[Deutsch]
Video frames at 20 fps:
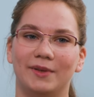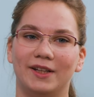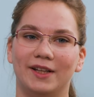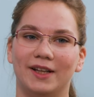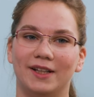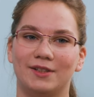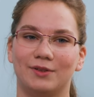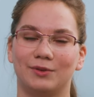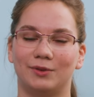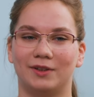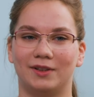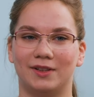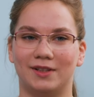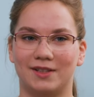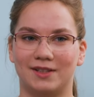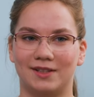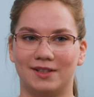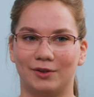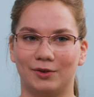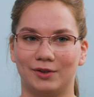mir jetzt und
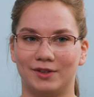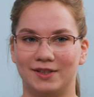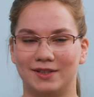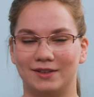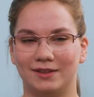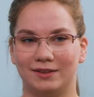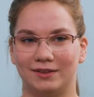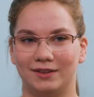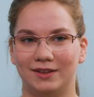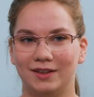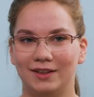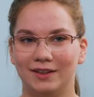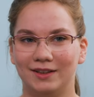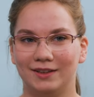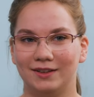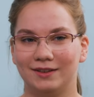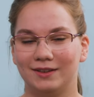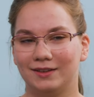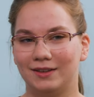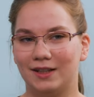das ist auch diese
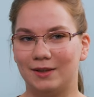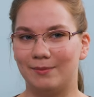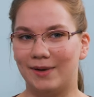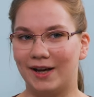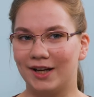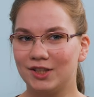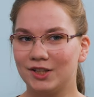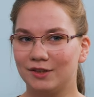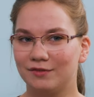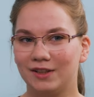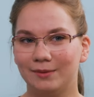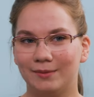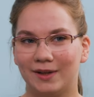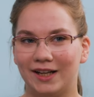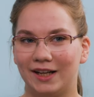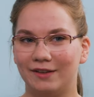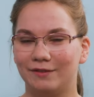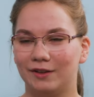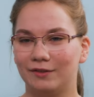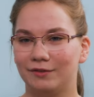Gemeinschaft, die
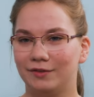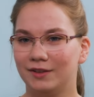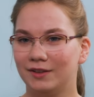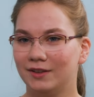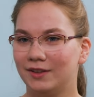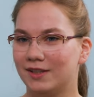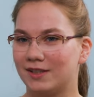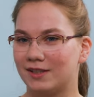man einfach findet.